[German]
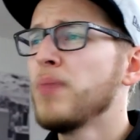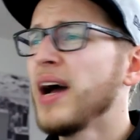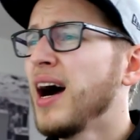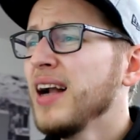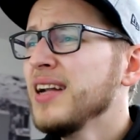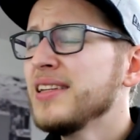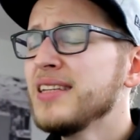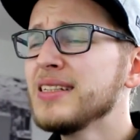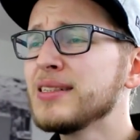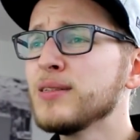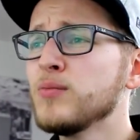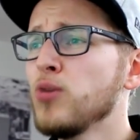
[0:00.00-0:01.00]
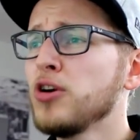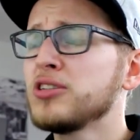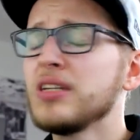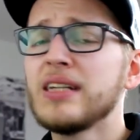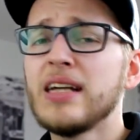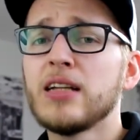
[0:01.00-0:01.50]
Und bei all diesen
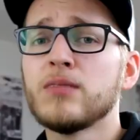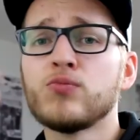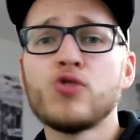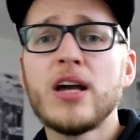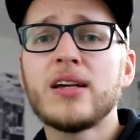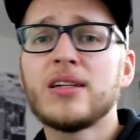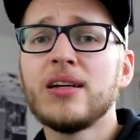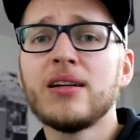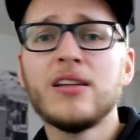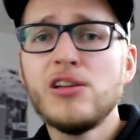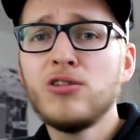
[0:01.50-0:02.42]
möchte gern Breaking